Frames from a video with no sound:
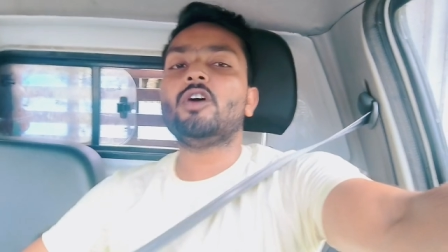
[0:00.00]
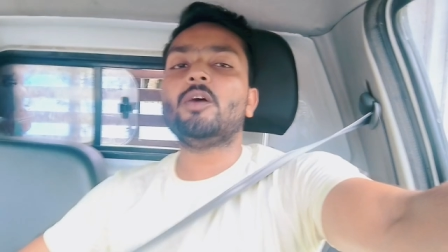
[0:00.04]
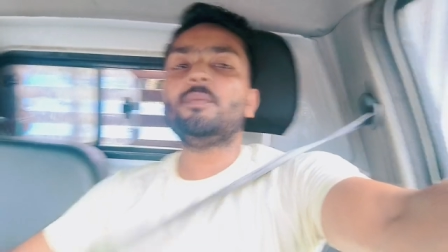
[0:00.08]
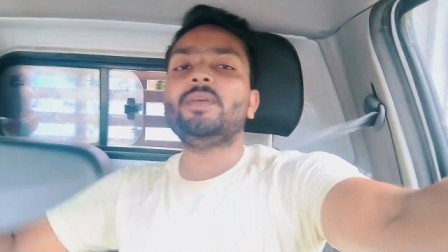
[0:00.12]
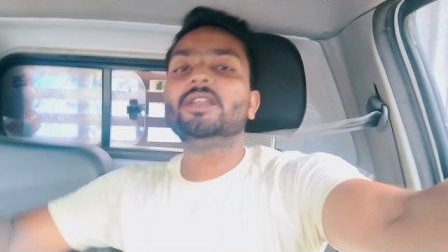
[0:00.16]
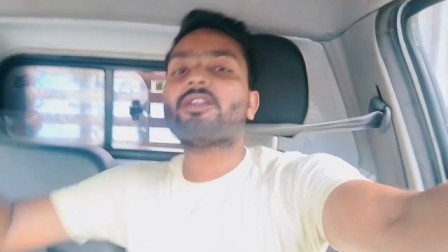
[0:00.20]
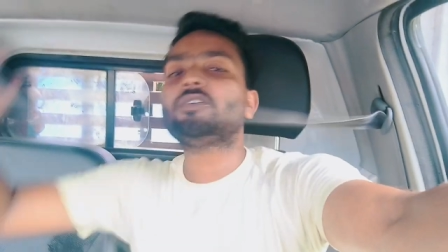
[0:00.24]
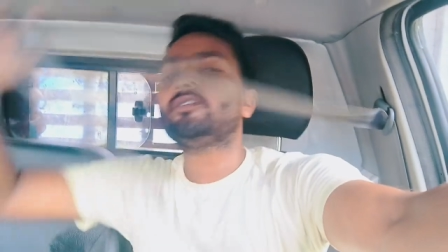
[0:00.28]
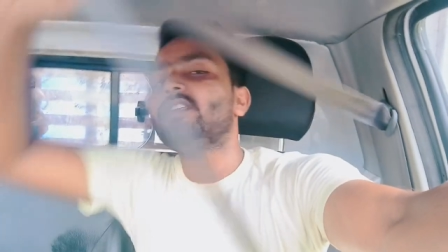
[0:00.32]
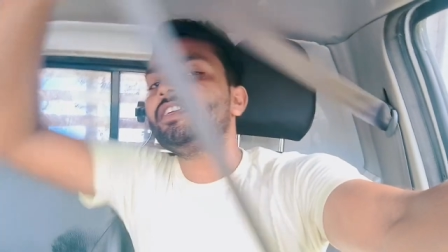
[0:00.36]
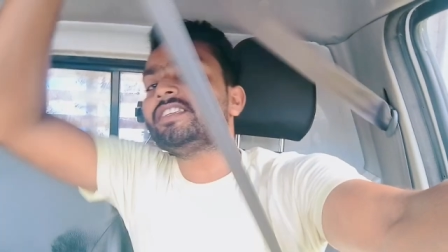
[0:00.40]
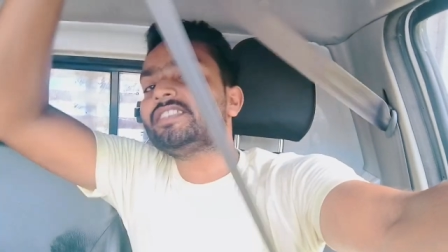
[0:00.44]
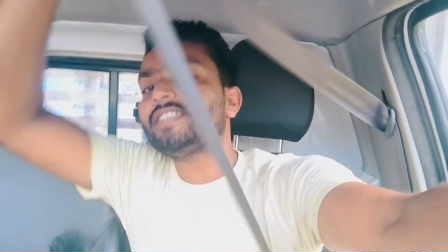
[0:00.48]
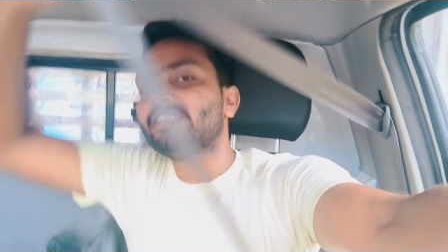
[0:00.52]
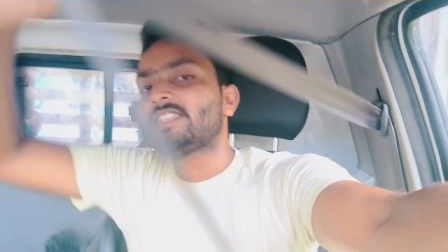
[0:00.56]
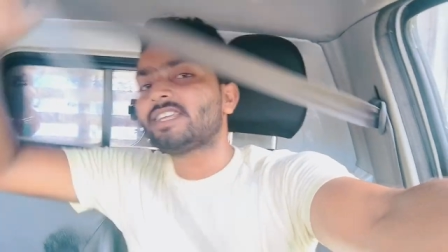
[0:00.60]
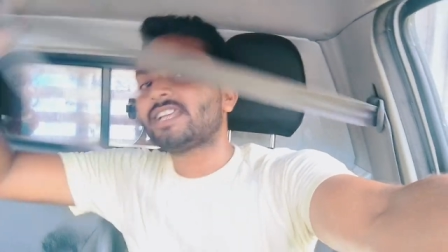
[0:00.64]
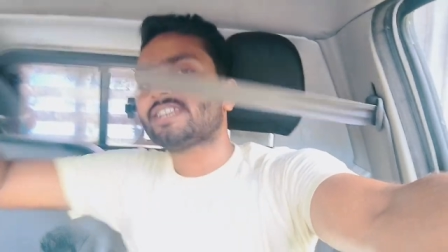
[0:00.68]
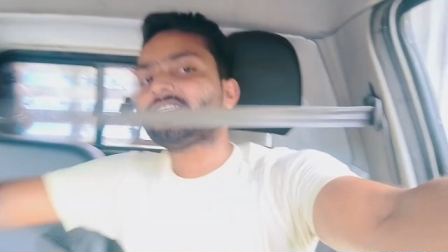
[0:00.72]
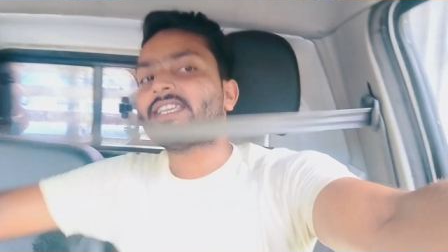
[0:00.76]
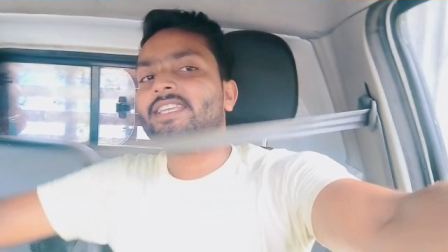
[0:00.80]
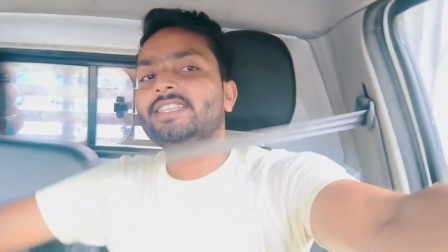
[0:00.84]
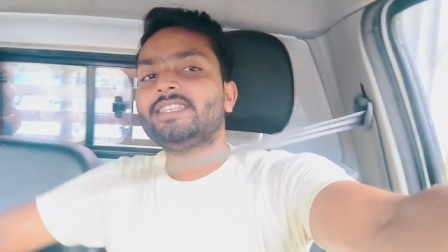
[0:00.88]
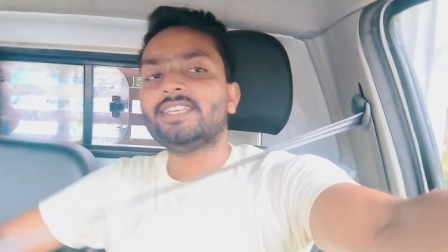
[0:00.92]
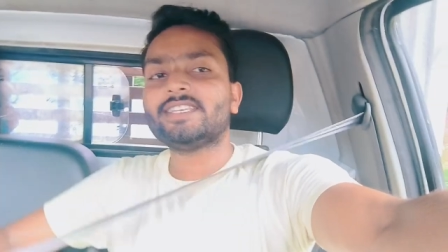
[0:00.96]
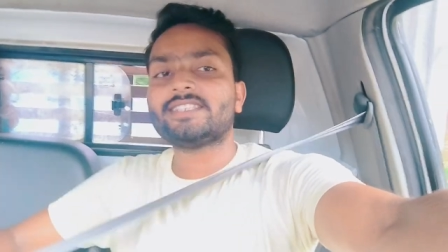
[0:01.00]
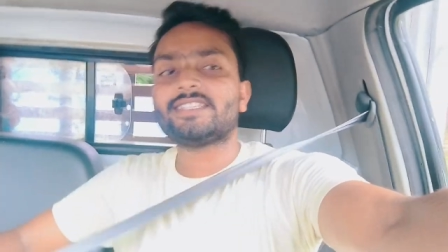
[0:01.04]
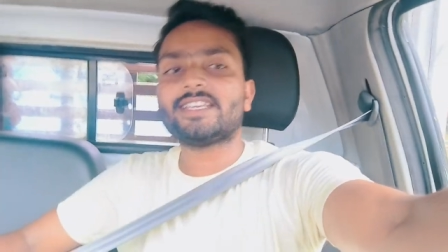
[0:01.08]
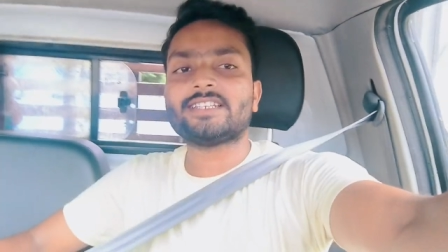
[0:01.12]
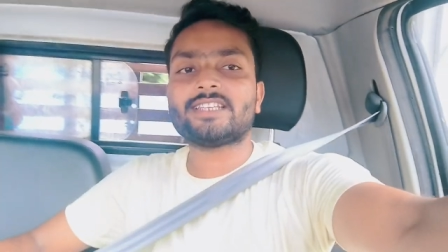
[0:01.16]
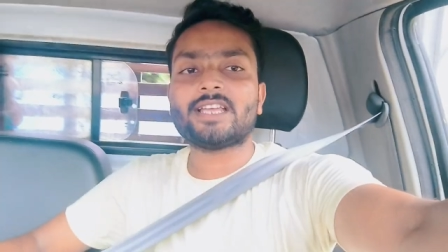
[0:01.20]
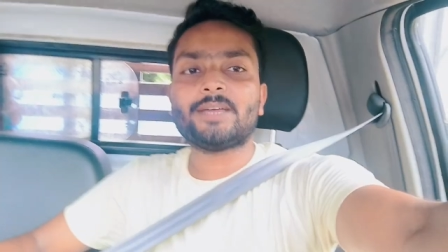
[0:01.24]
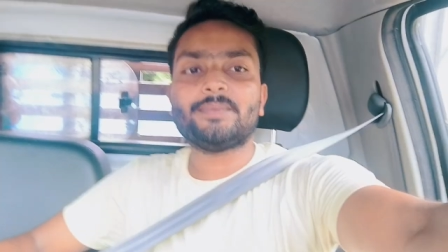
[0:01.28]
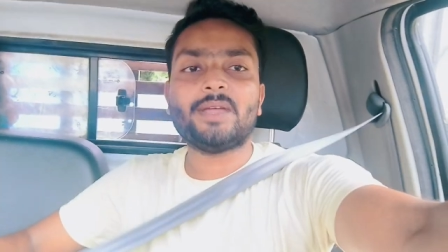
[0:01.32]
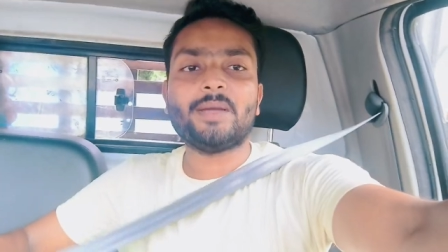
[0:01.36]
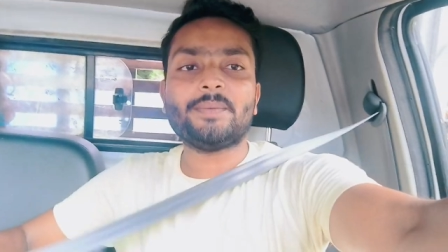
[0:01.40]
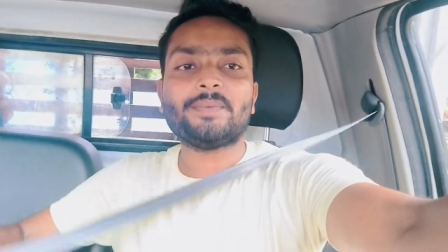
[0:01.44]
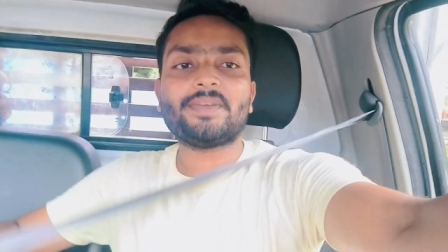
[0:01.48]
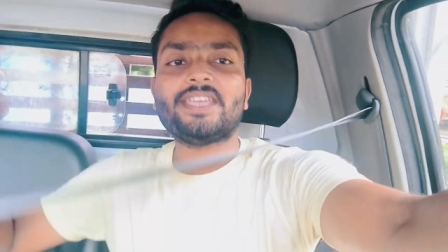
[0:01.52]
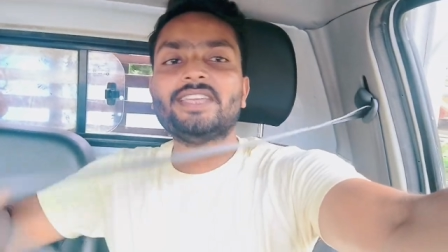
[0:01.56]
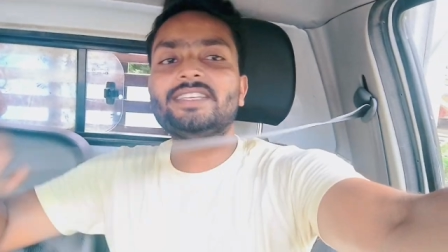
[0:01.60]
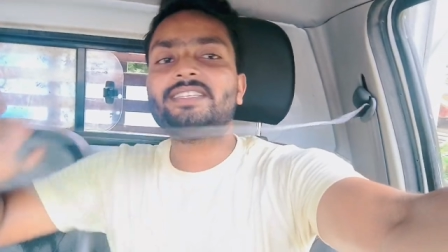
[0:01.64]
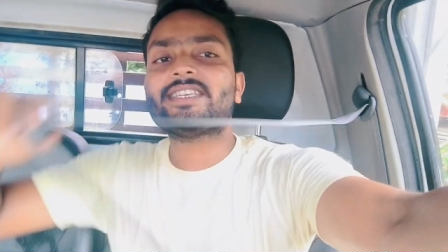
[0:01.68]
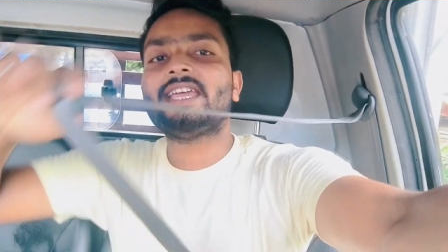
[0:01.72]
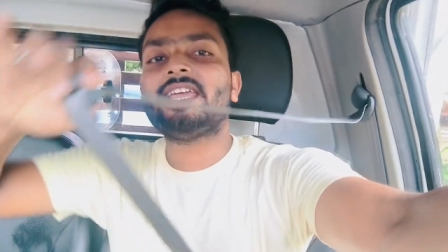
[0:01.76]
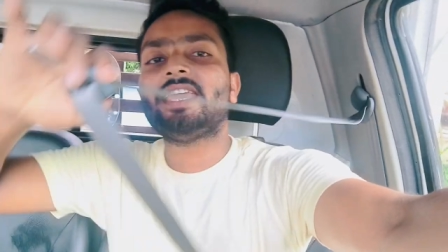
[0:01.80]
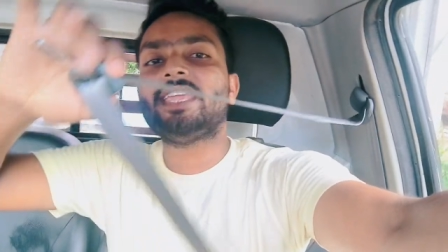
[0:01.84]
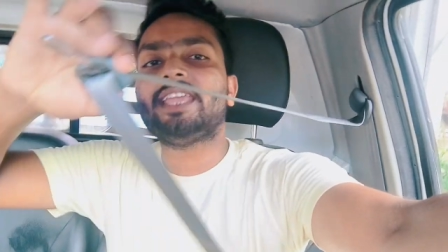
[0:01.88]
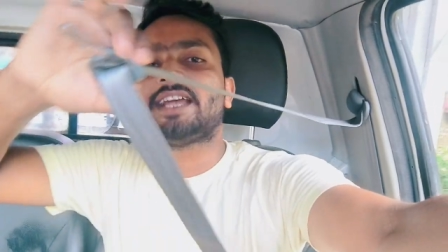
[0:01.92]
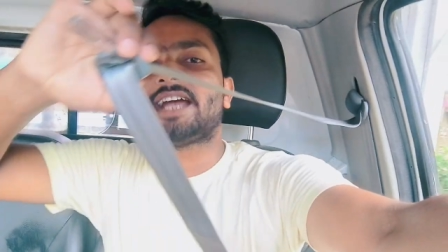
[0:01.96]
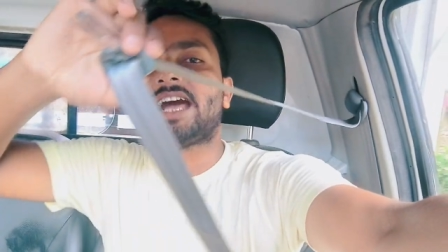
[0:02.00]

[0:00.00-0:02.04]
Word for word: वह बिल्कुल इसी तरह से जिस तरह से अभी हम खींचे हैं